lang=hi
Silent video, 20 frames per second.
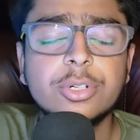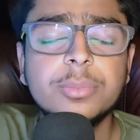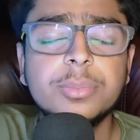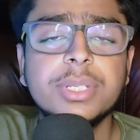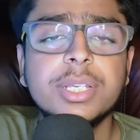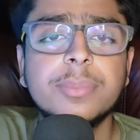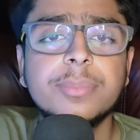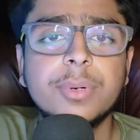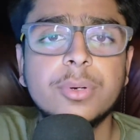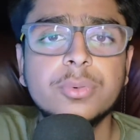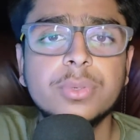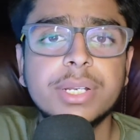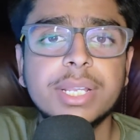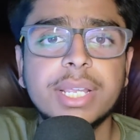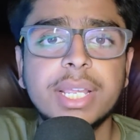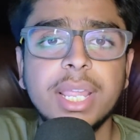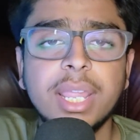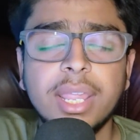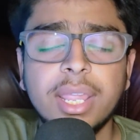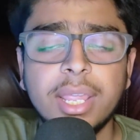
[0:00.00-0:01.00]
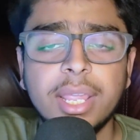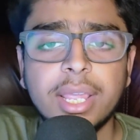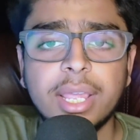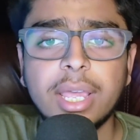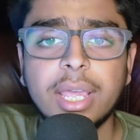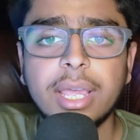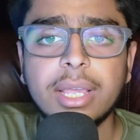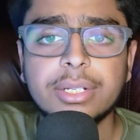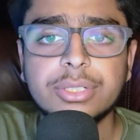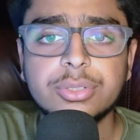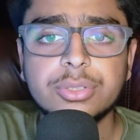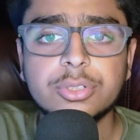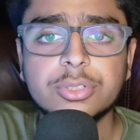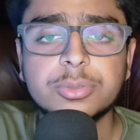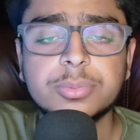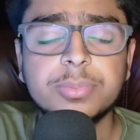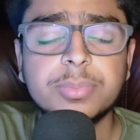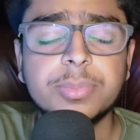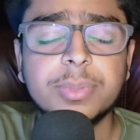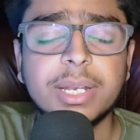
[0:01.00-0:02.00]
जो भी अमाउंट है
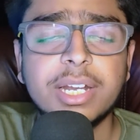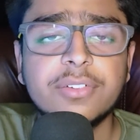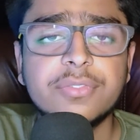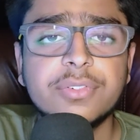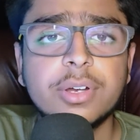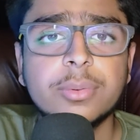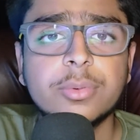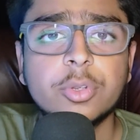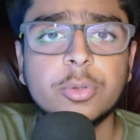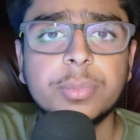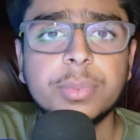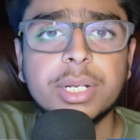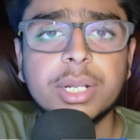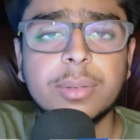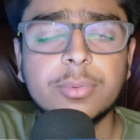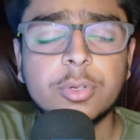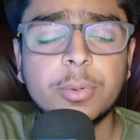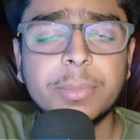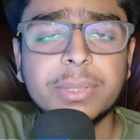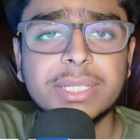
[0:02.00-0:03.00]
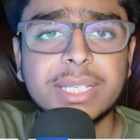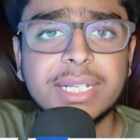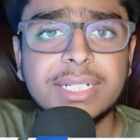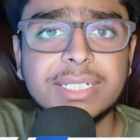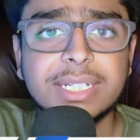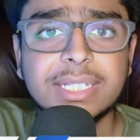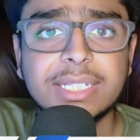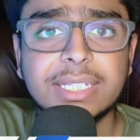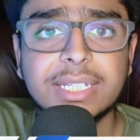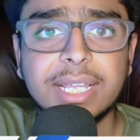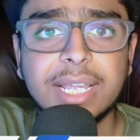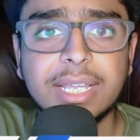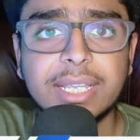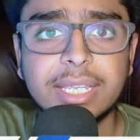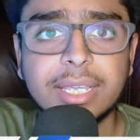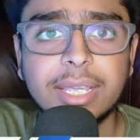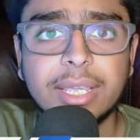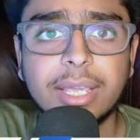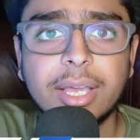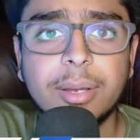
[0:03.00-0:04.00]
जो उस प्लेटफॉर्म के ऊपर आपको बताई जाती
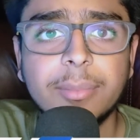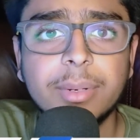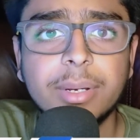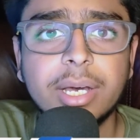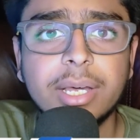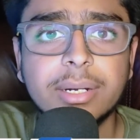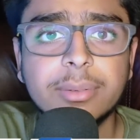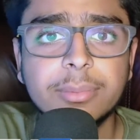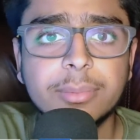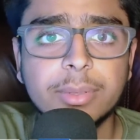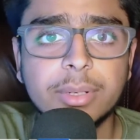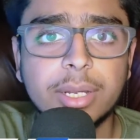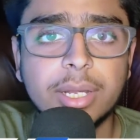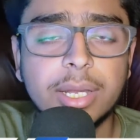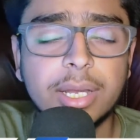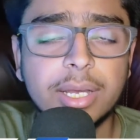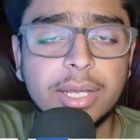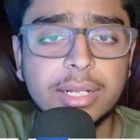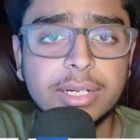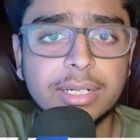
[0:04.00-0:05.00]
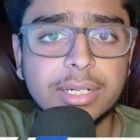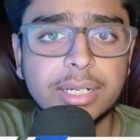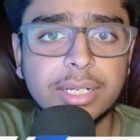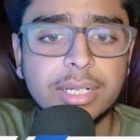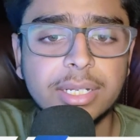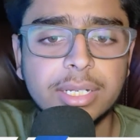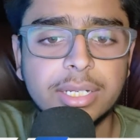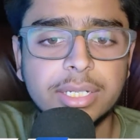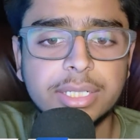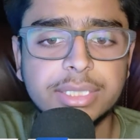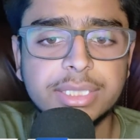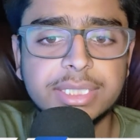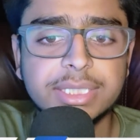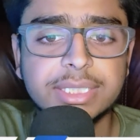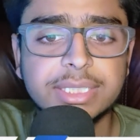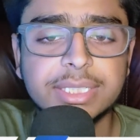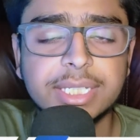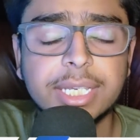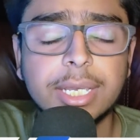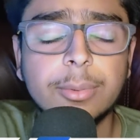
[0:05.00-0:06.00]
है कि हम हर हर
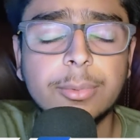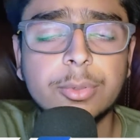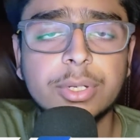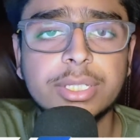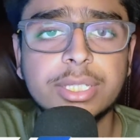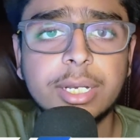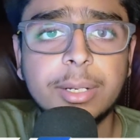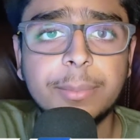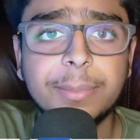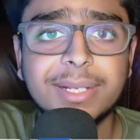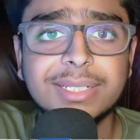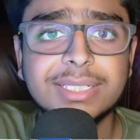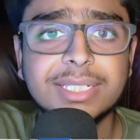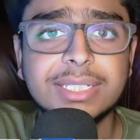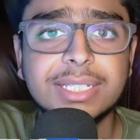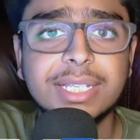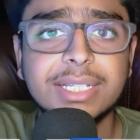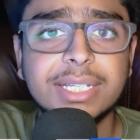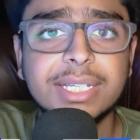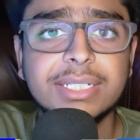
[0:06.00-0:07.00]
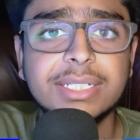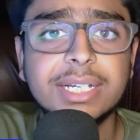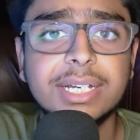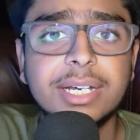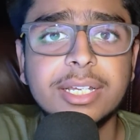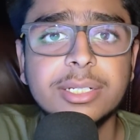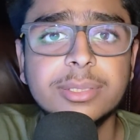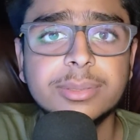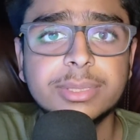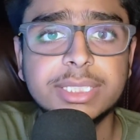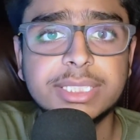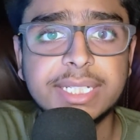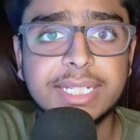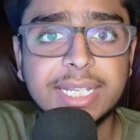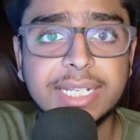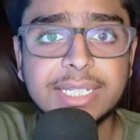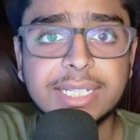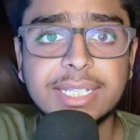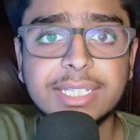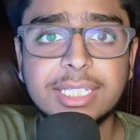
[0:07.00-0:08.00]
चीज़ के आपको इतने पैसे देंगे या हर
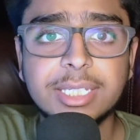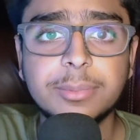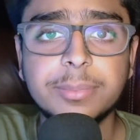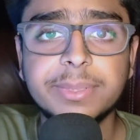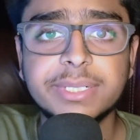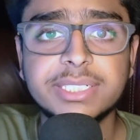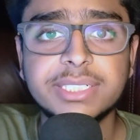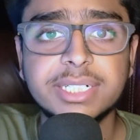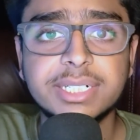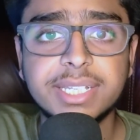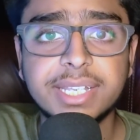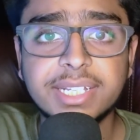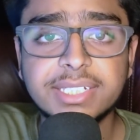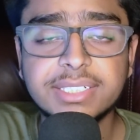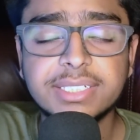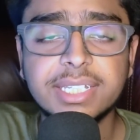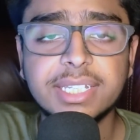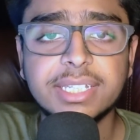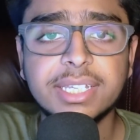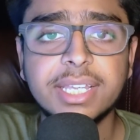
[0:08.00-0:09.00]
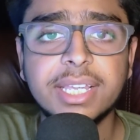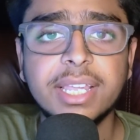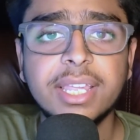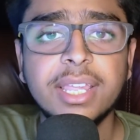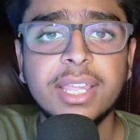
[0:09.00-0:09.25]
सेल कितनी परसेंटेज देंगे